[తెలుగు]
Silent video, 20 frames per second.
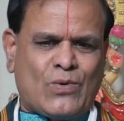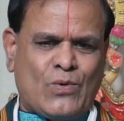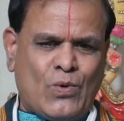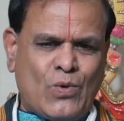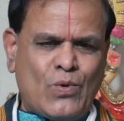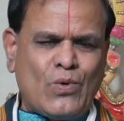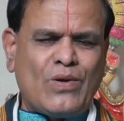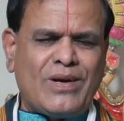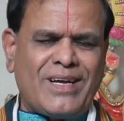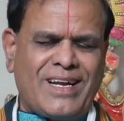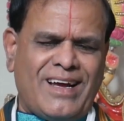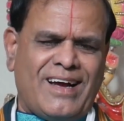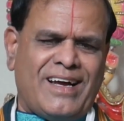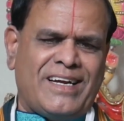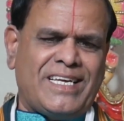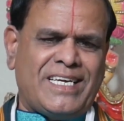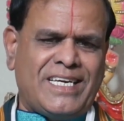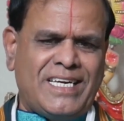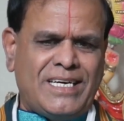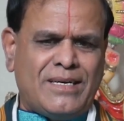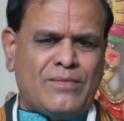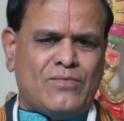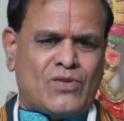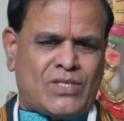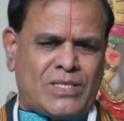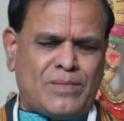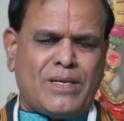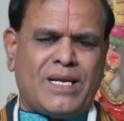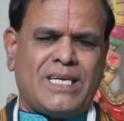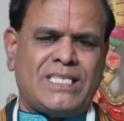గురుగ్రహానికి
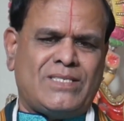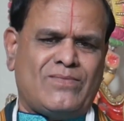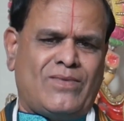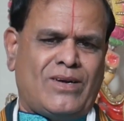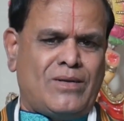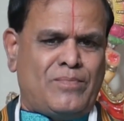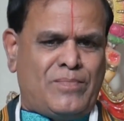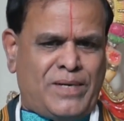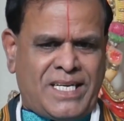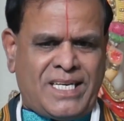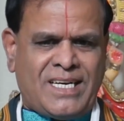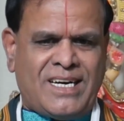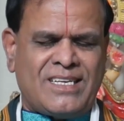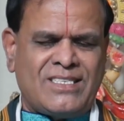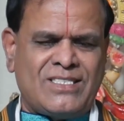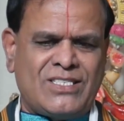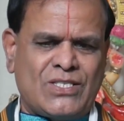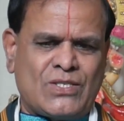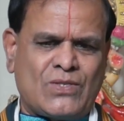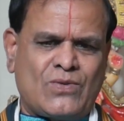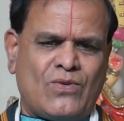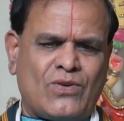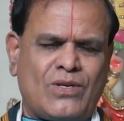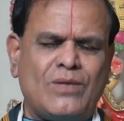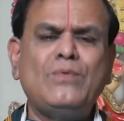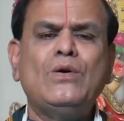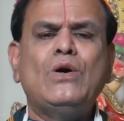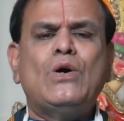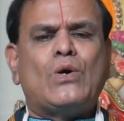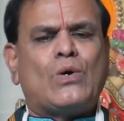వృషభ రాశి వాళ్ళు పరిహారం
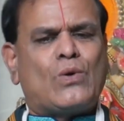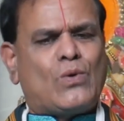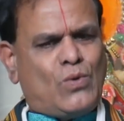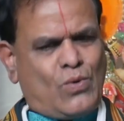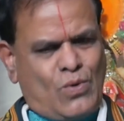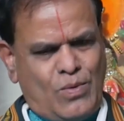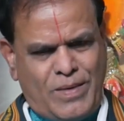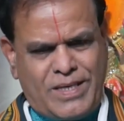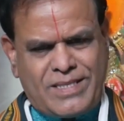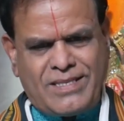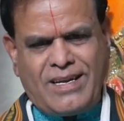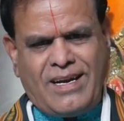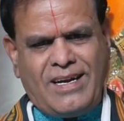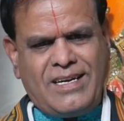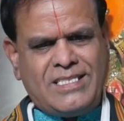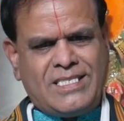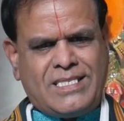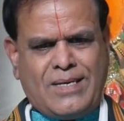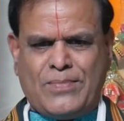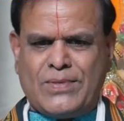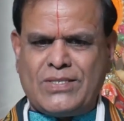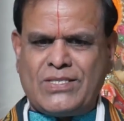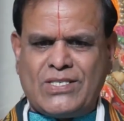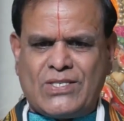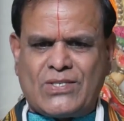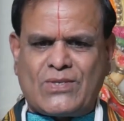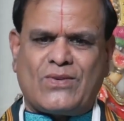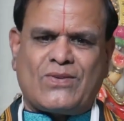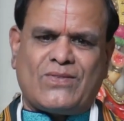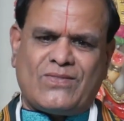చేసుకోవటం గురుమంత్రాన్ని జపం
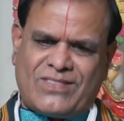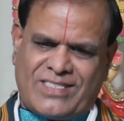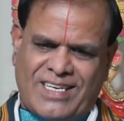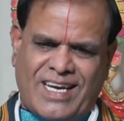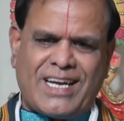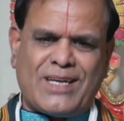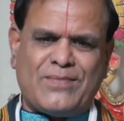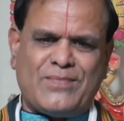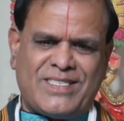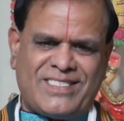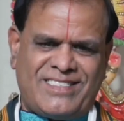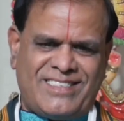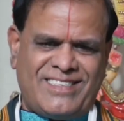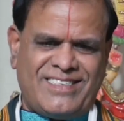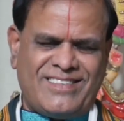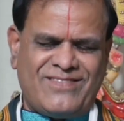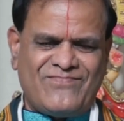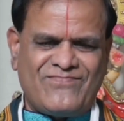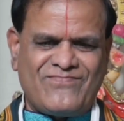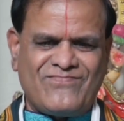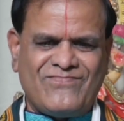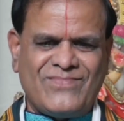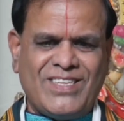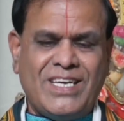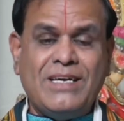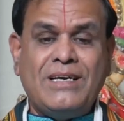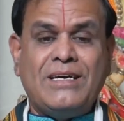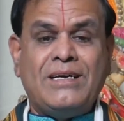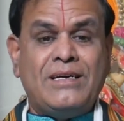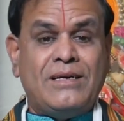చేసుకోవడం చాలా మంచిది
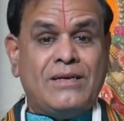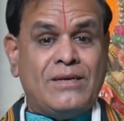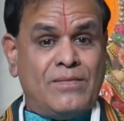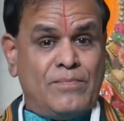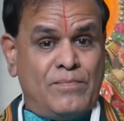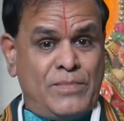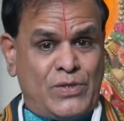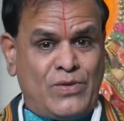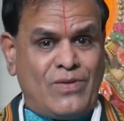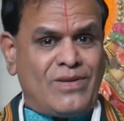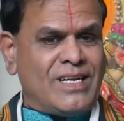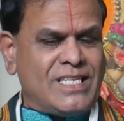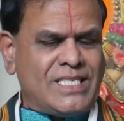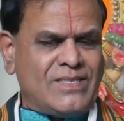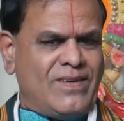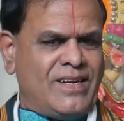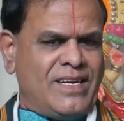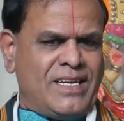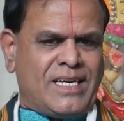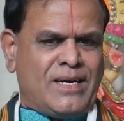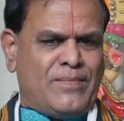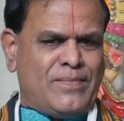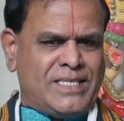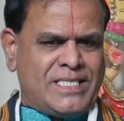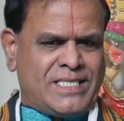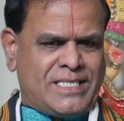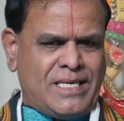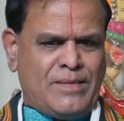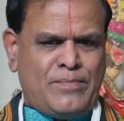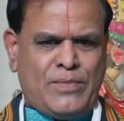మిథున్ రాశి వాళ్ళని
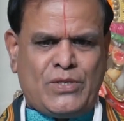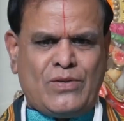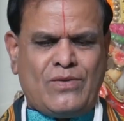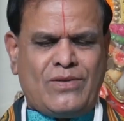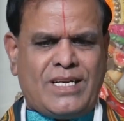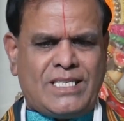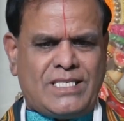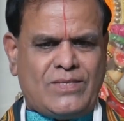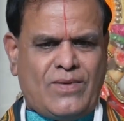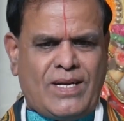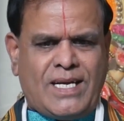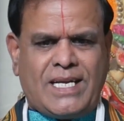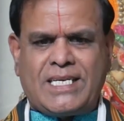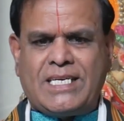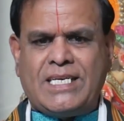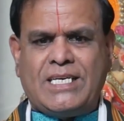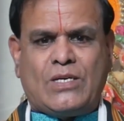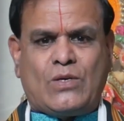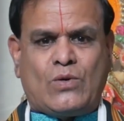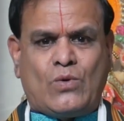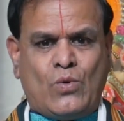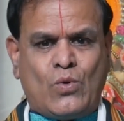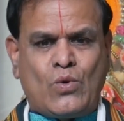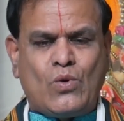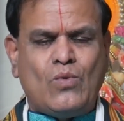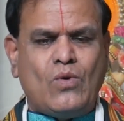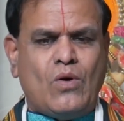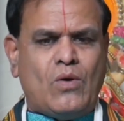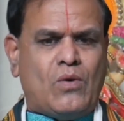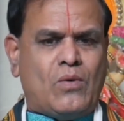గమనిస్తే మిథున్ రాశి వాళ్ళకి
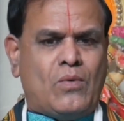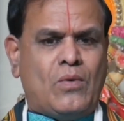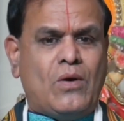గురువు